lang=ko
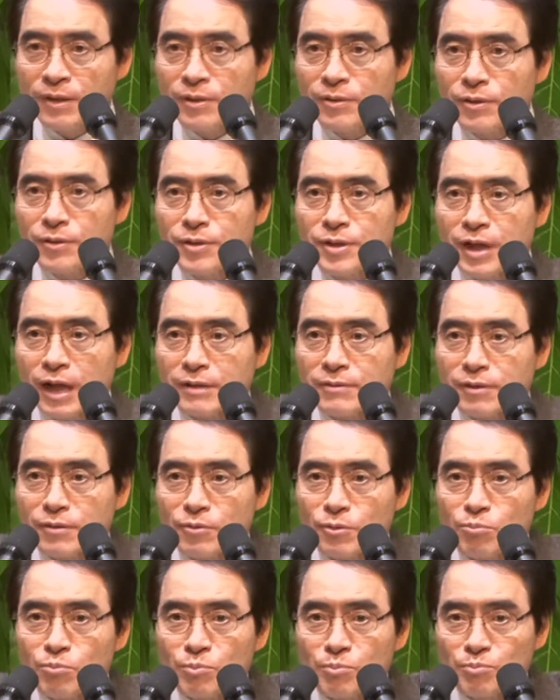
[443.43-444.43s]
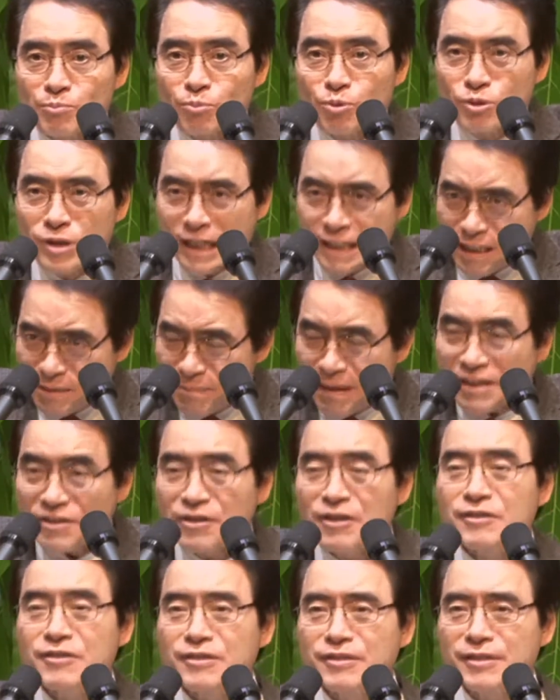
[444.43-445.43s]
어디 가서 부잣집만
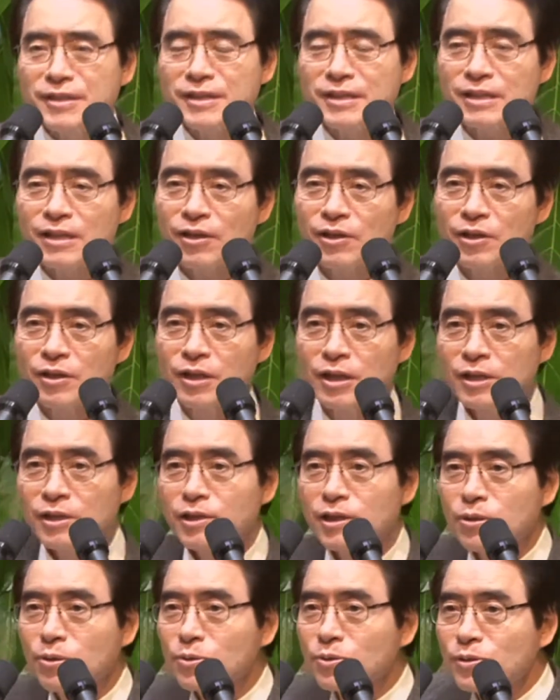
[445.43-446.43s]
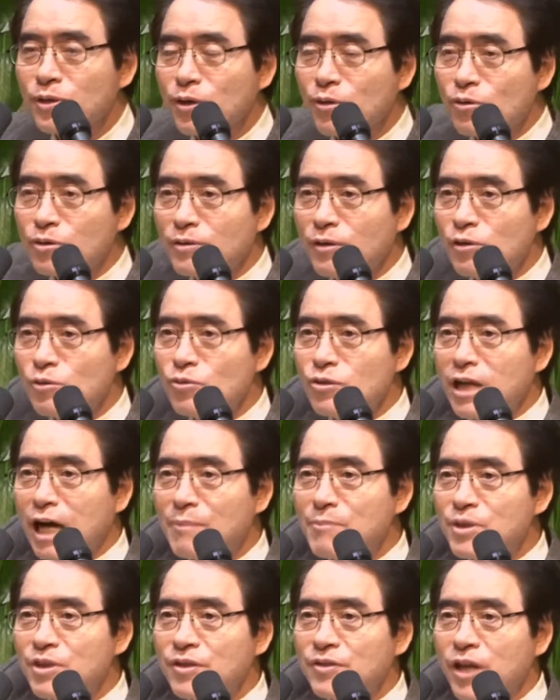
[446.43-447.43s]
터는 거예요. 그리고 털고, 털고
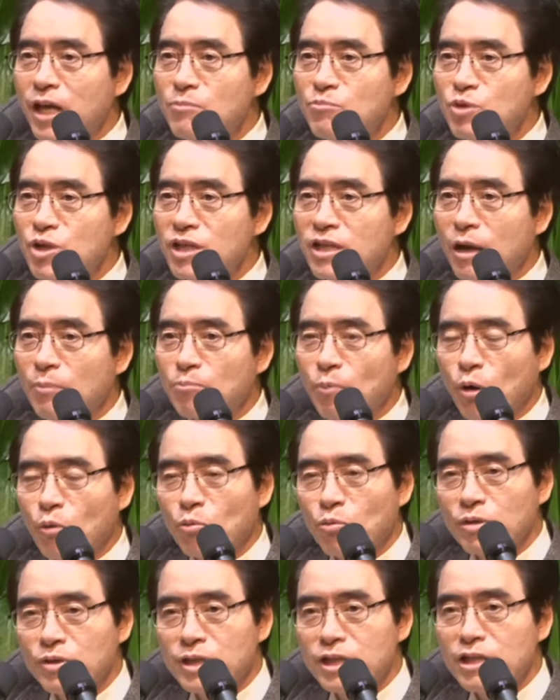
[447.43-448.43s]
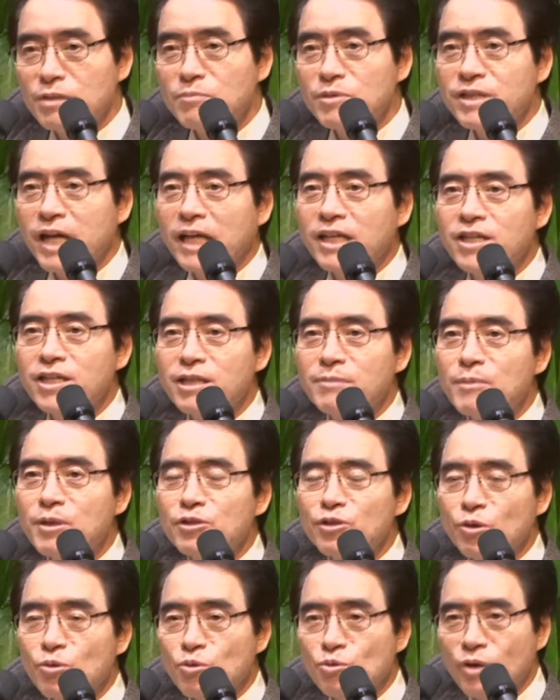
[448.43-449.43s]
나면 대문에다 꼭 이름을 자기 이름을
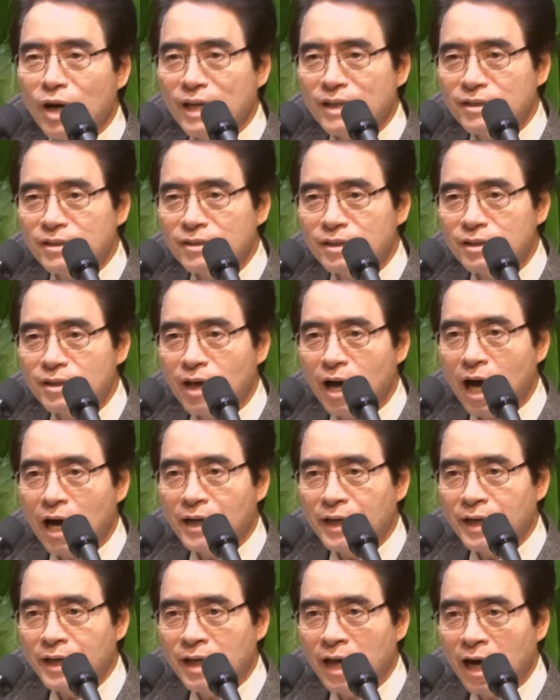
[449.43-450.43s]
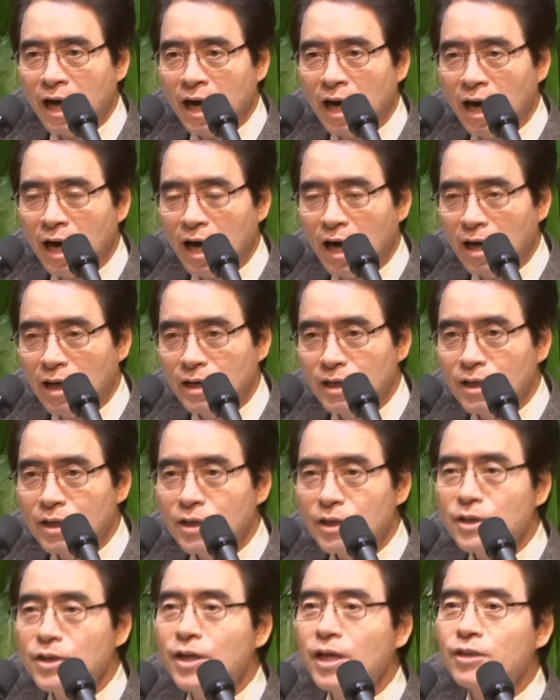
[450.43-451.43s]
써놓고 가는 거예요. 아래야
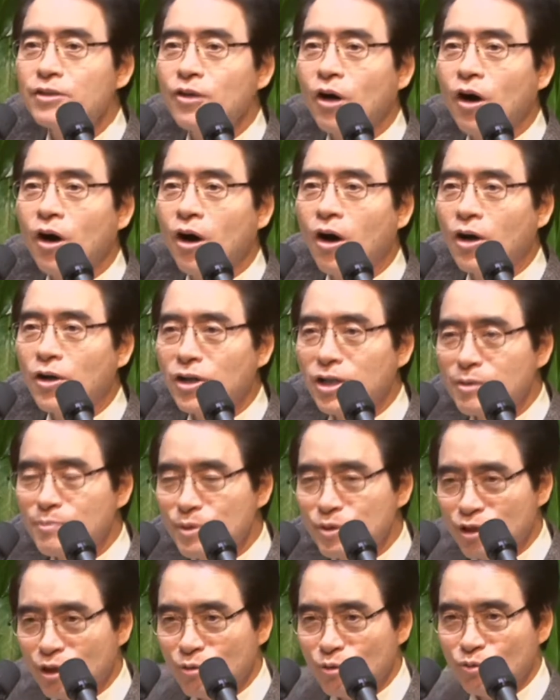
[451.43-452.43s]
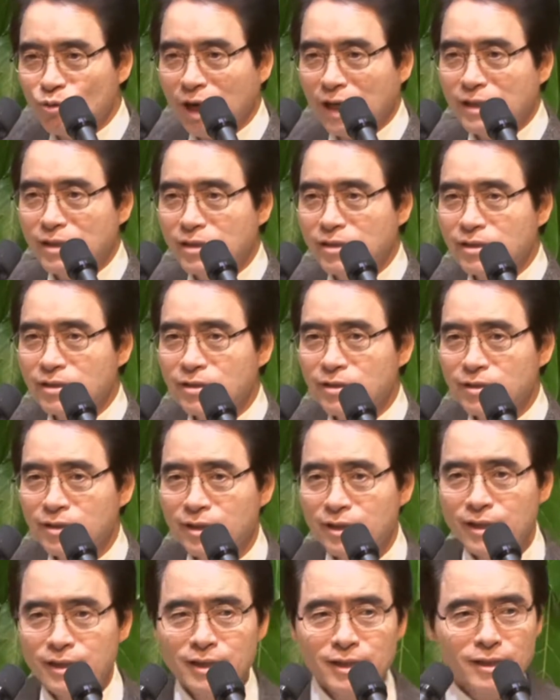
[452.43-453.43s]
이렇게 떡 이름을 써놓고 가는 거예요.
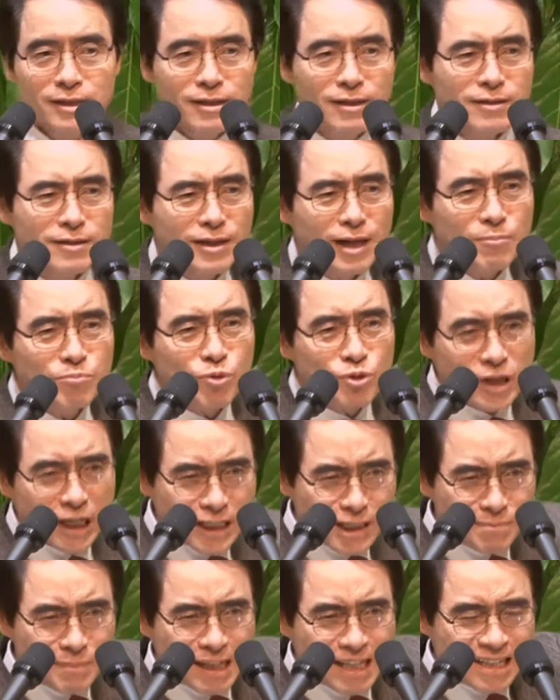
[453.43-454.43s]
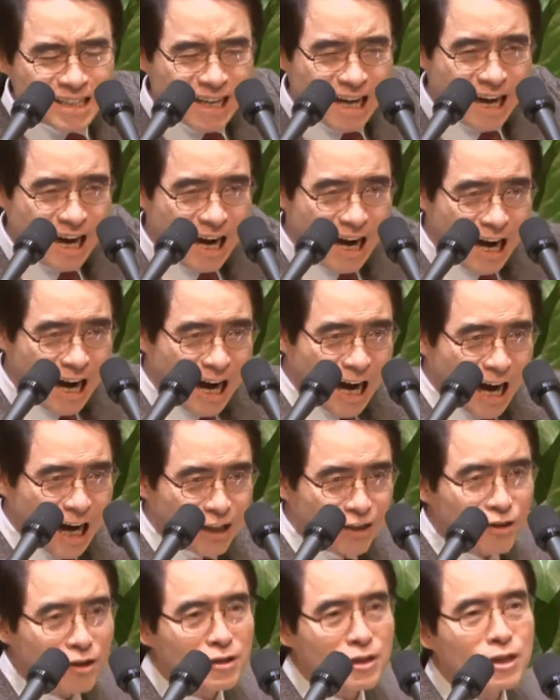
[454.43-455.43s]
그러니까 부잣집마다 다
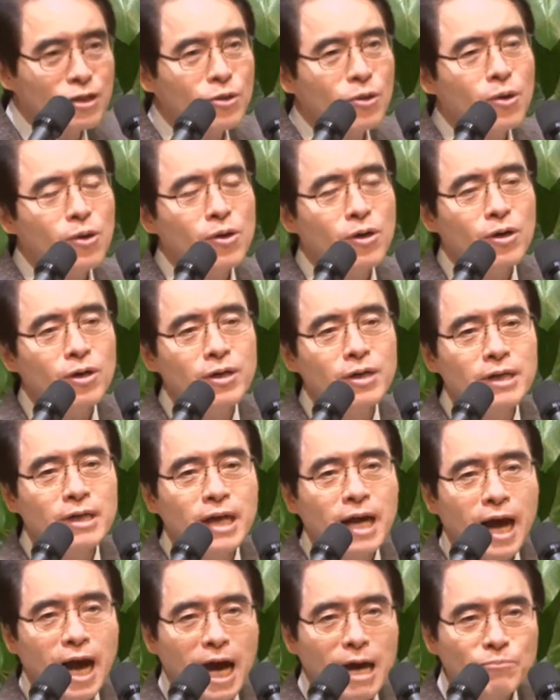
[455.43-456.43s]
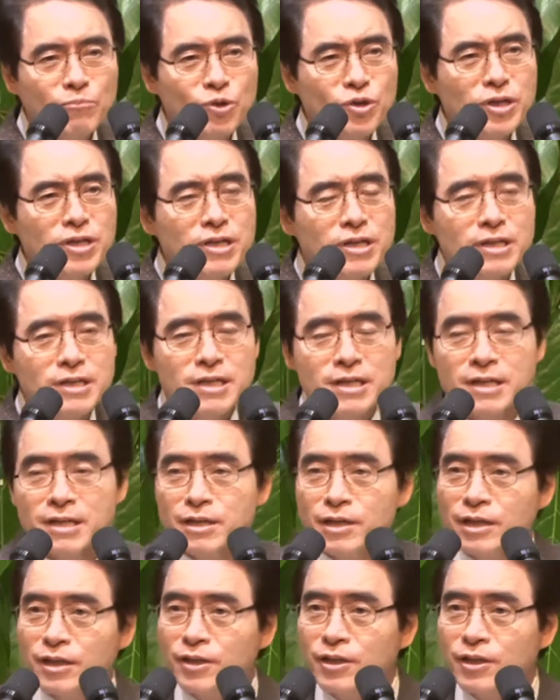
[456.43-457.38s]
틀리고 아무리 이